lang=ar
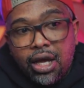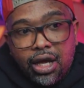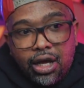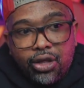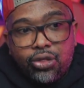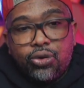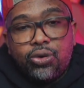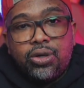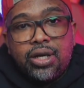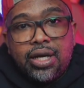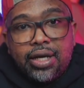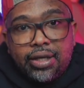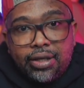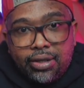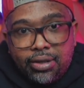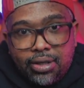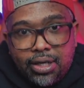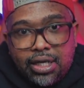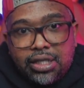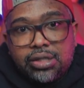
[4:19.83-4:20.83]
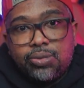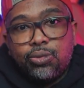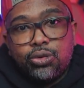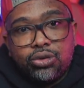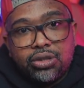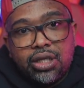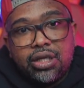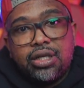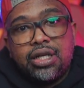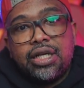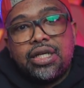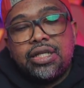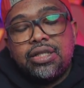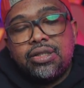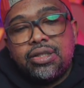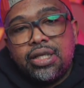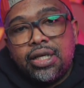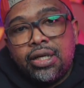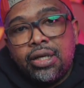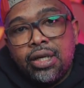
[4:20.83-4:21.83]
هذول الناس مضطر انك
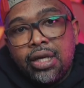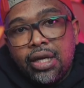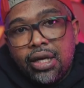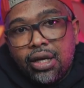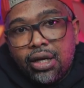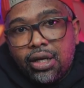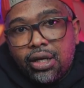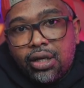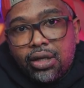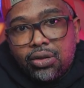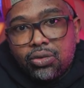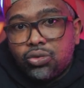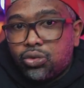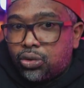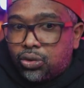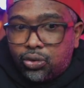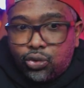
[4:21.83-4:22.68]
انت آه،